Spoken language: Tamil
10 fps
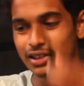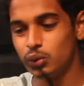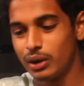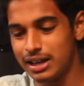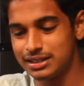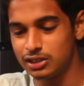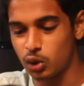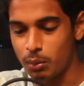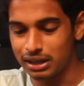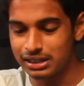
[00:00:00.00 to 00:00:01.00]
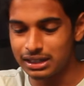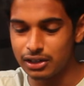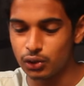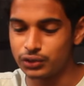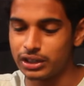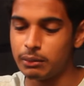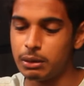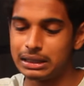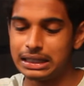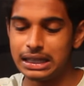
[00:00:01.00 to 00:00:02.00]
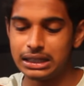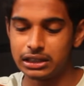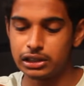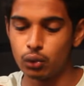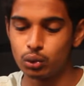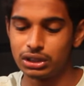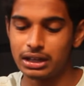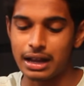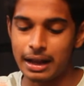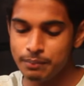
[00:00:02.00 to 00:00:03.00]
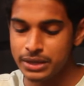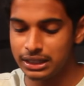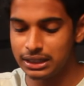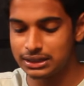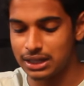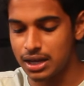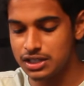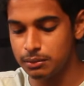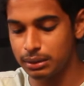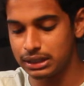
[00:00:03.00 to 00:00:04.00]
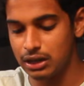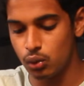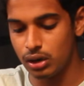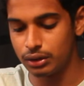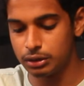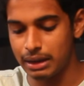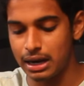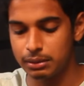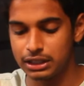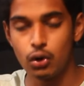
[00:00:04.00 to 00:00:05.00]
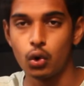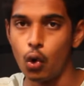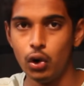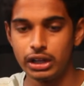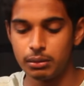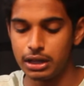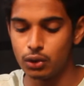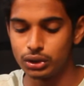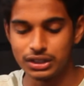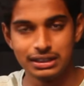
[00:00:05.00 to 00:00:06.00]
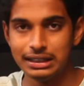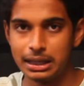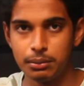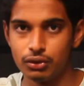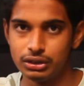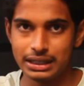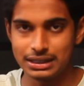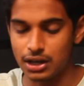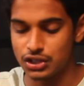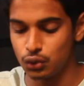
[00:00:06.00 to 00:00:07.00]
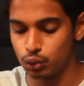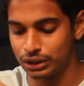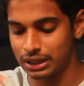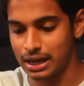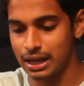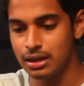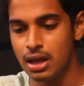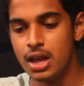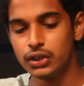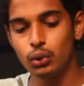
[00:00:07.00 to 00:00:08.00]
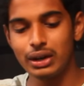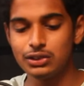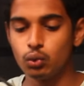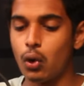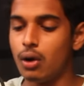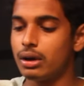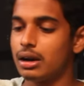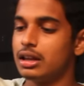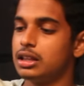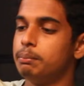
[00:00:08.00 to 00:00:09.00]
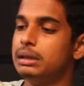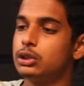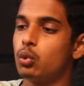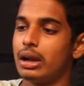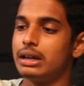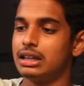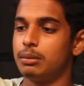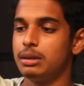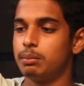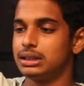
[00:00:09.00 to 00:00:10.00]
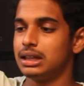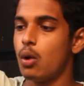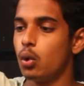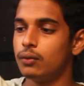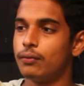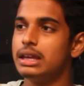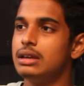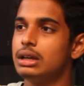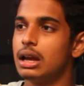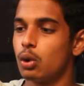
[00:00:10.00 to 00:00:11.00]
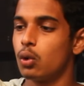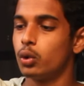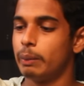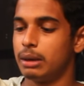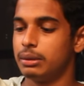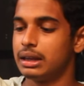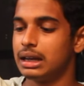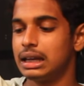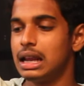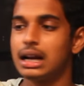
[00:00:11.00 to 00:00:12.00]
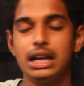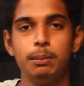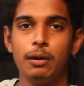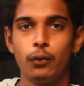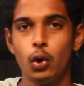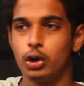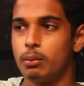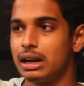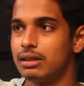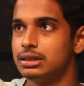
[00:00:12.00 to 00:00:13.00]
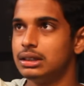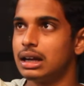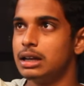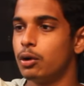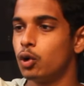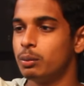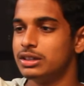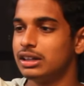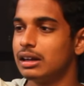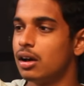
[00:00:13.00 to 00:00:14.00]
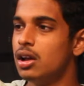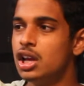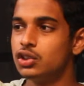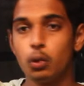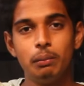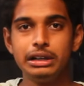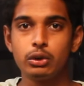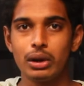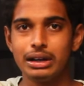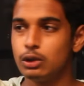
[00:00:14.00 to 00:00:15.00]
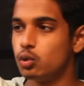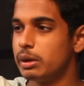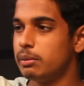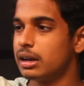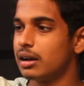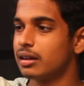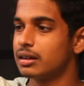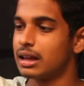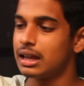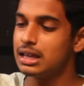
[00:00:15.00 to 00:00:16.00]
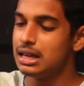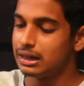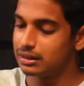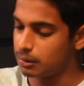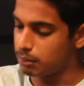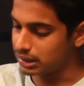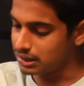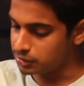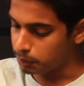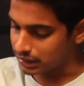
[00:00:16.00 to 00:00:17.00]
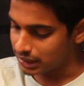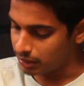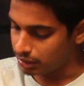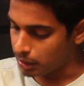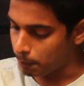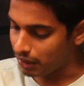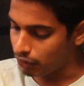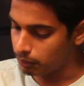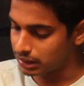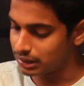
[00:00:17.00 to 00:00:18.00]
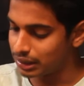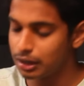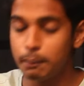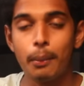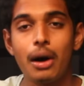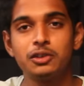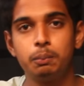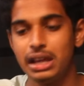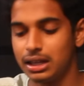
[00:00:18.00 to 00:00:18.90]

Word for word: ஸோ கைஸ் இதோட பட்டன் கண்ட்ரோல்ஸ் எல்லாமே பார்த்தீங்கன்னா இந்த இடத்துல கொடுத்துருக்காங்க இதுக்கு சார்ஜிங் பார்த்தீங்கன்னா உள்ளே வந்து மேலே பார்த்தீங்கன்னா ஒரு ஹோல்டர் மாதிரி கொடுத்து சி டைப்புக்கு வந்து இங்கே சார்ஜிங் கொடுத்துருக்காங்க ஸோ கைஸ் ஓவராலாக இது பில்ட் குவாலிட்டி அப்படின்னு பார்த்தீங்கன்னா ஒரு ஃபைவ்க்கு எவ்வளோ கொடுப்பேன் அப்படின்னு கேட்டிங்கன்னா கண்டிப்பாக ஃபோர் ஃபோருக்கு மேலே வந்து இது கண்டிப்பாக கொடுப்பேன் சரிங்களா ஸோ பில்ட் குவாலிட்டி உண்மையிலுமே நல்லா இருக்குங்க இதில் பட்டன்ஸ் பார்த்தீங்க அப்படின்னா பவர் பட்டன் இருக்குது பாஸ் பிளே